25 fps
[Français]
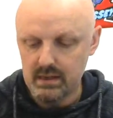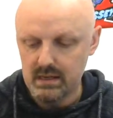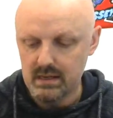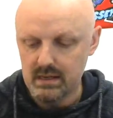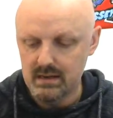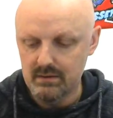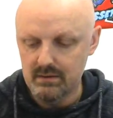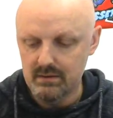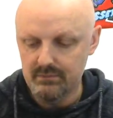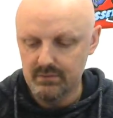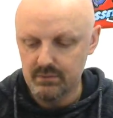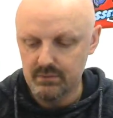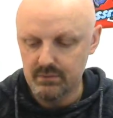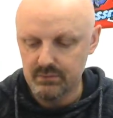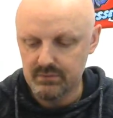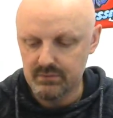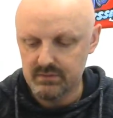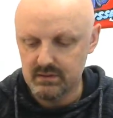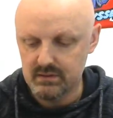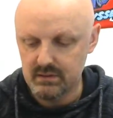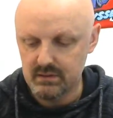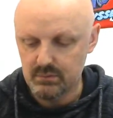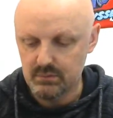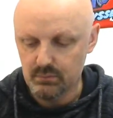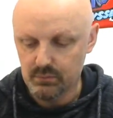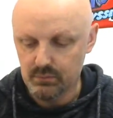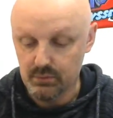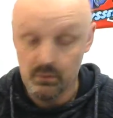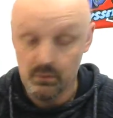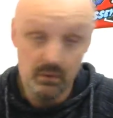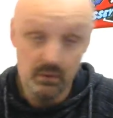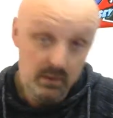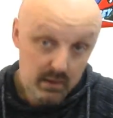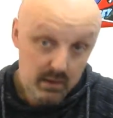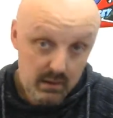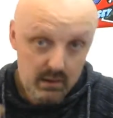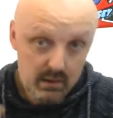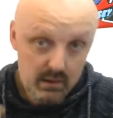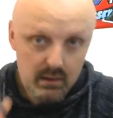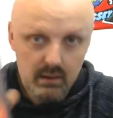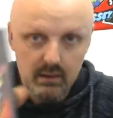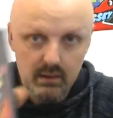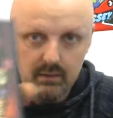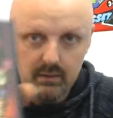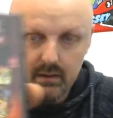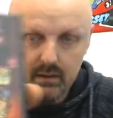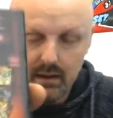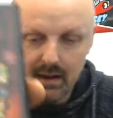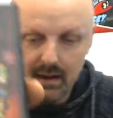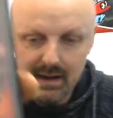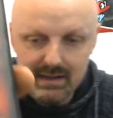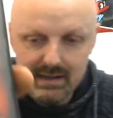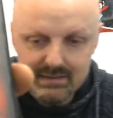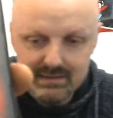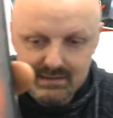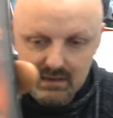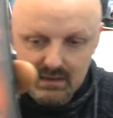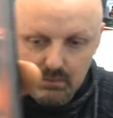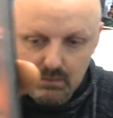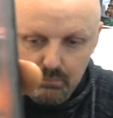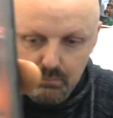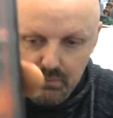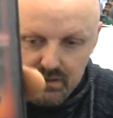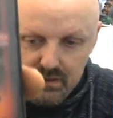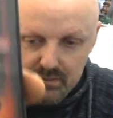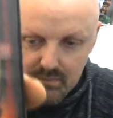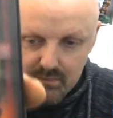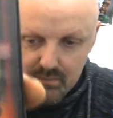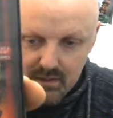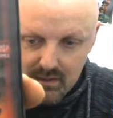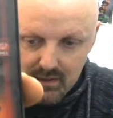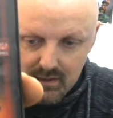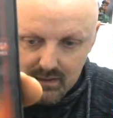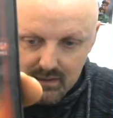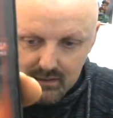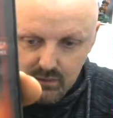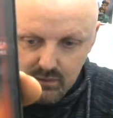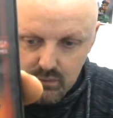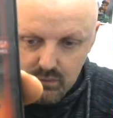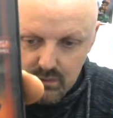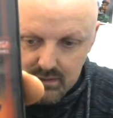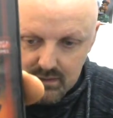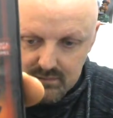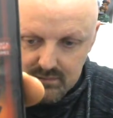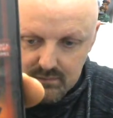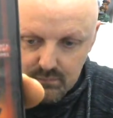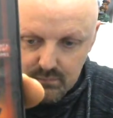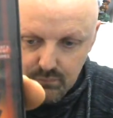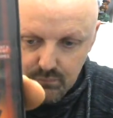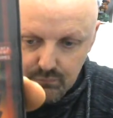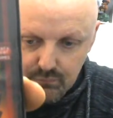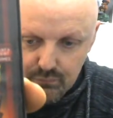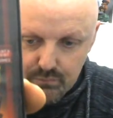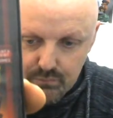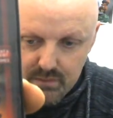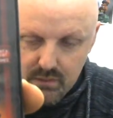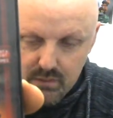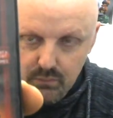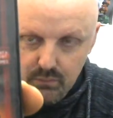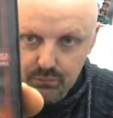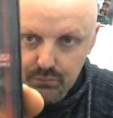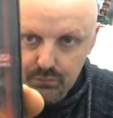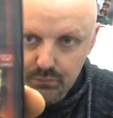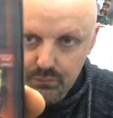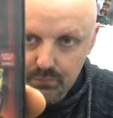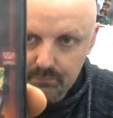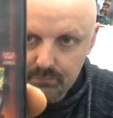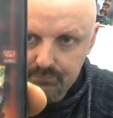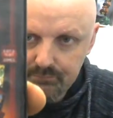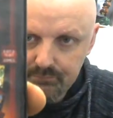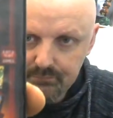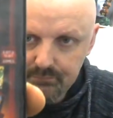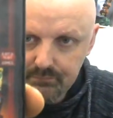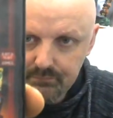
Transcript: il y avait aussi donc Interplay, mais là, la collection numéro 2.